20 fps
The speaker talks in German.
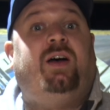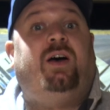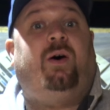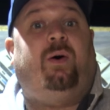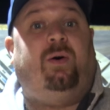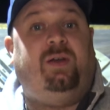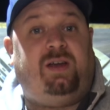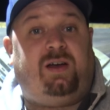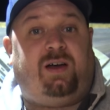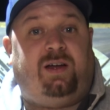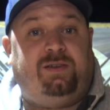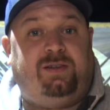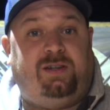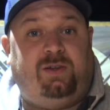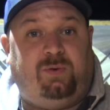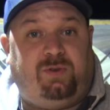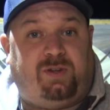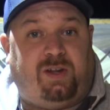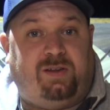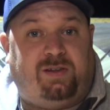Euer Andi
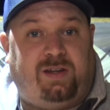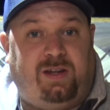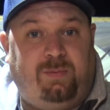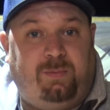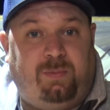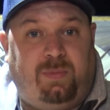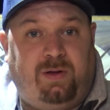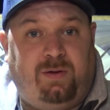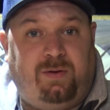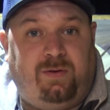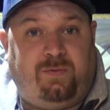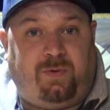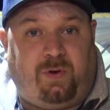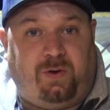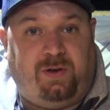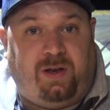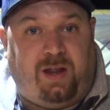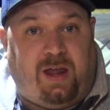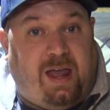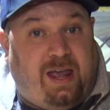und sein Team
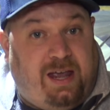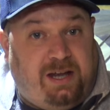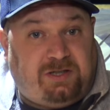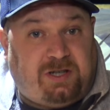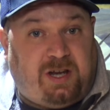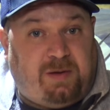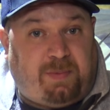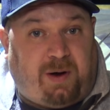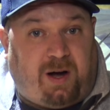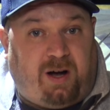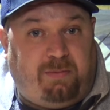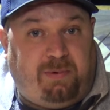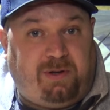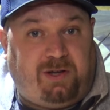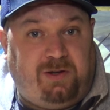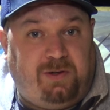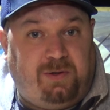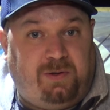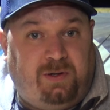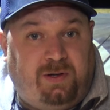von AJ
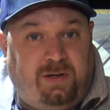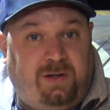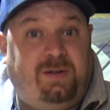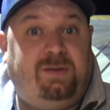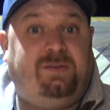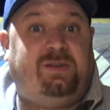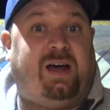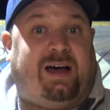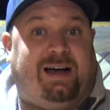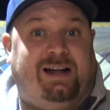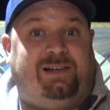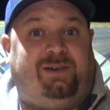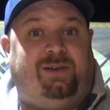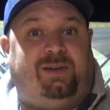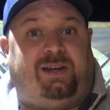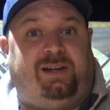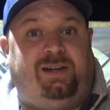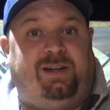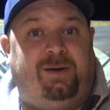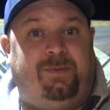Barbecue, der
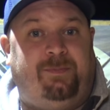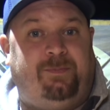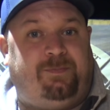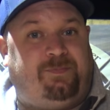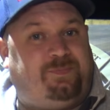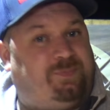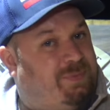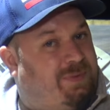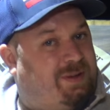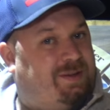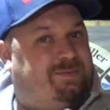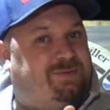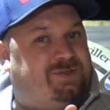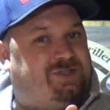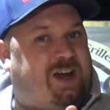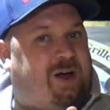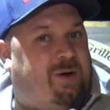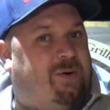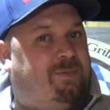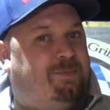Eibergriller.
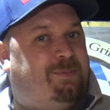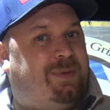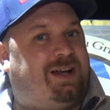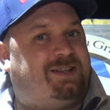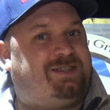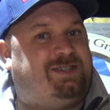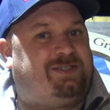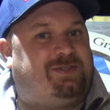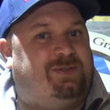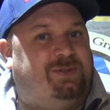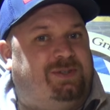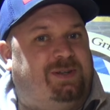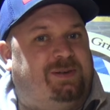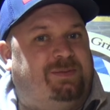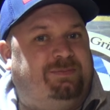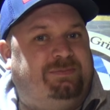Ciao, macht es gut.